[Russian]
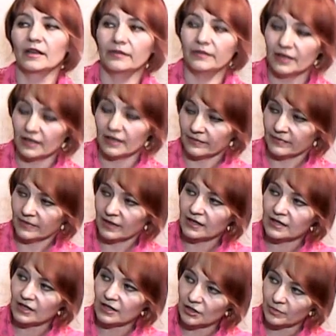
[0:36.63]
Вера,
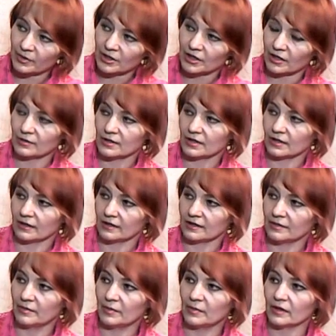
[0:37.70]
расскажи, пожалуйста, к
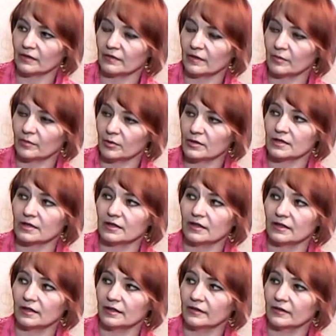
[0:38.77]
тебе первый вопрос.
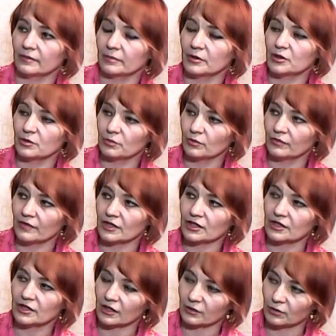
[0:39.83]
Э, почему ваш
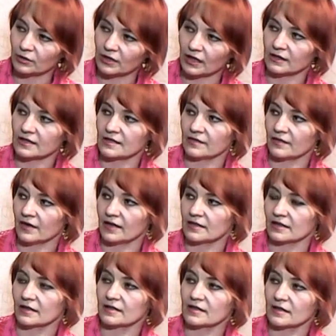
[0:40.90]
городок так
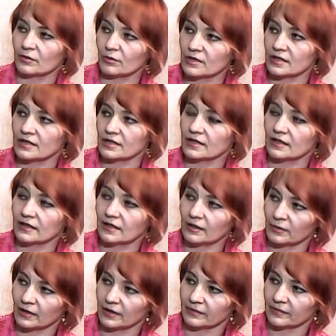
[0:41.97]
называется? За Козлинск на
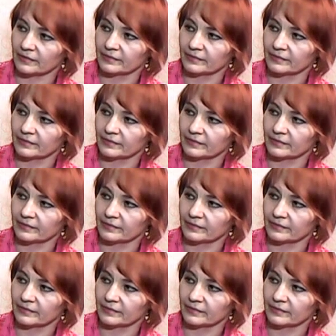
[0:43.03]
дороге.